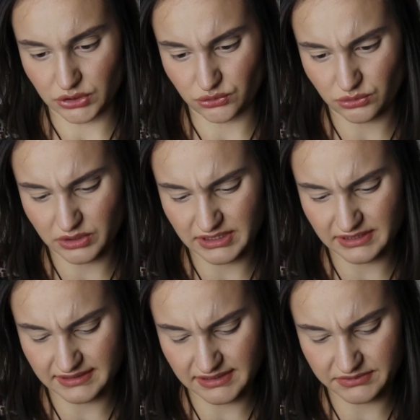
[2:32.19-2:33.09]
Çok
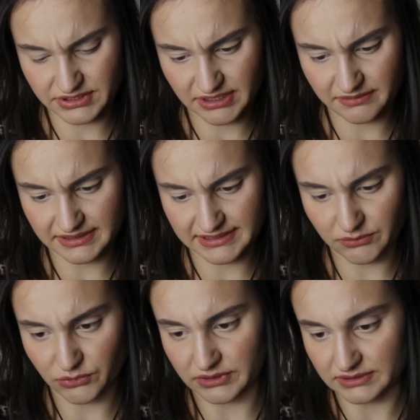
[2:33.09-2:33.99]
kaliteli bir şeye
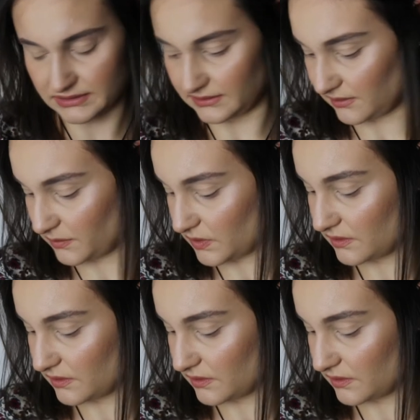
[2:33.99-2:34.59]
benzemiyor aslında ama.